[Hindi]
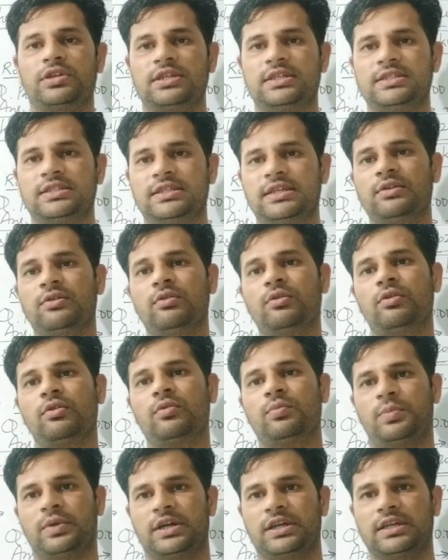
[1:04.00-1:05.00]
कीजिए और
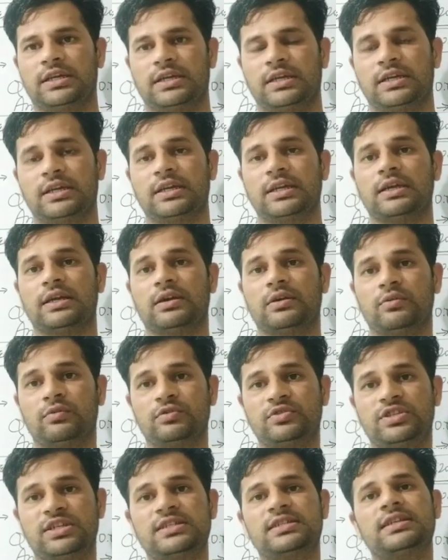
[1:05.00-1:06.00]
पढ़िए
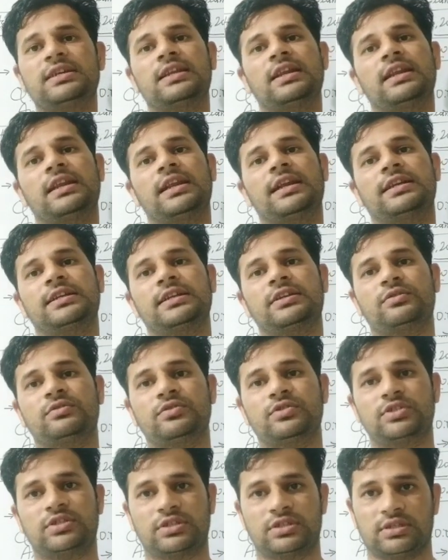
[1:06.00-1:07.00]
उसी से रिलेटेड
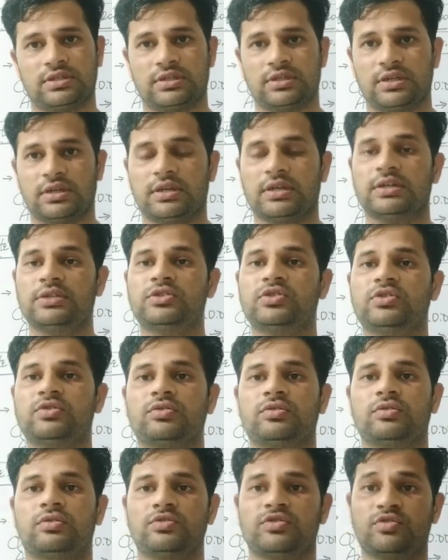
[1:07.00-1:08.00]
कुछ जो
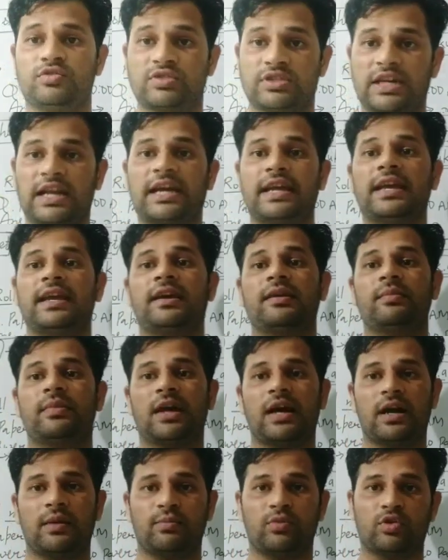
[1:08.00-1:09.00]
सूचनाएं हैं मैं
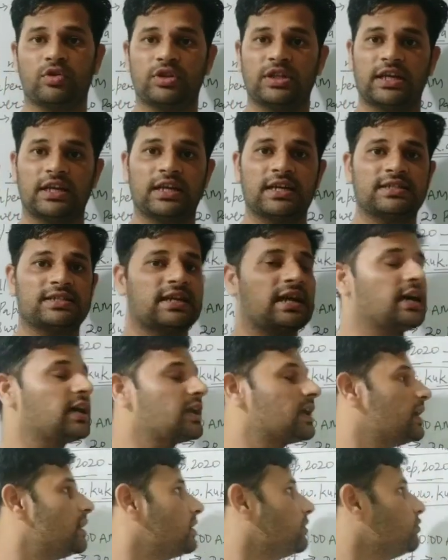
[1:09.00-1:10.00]
आपको देना चाह
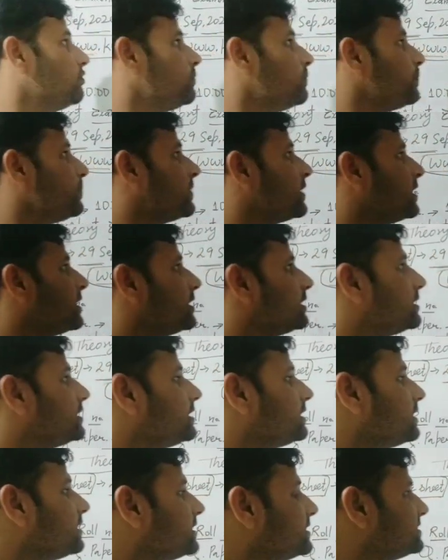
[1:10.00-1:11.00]
रहा हूं
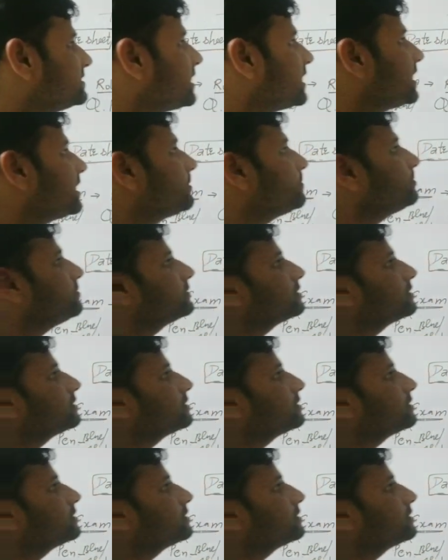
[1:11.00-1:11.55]
कि एग्जाम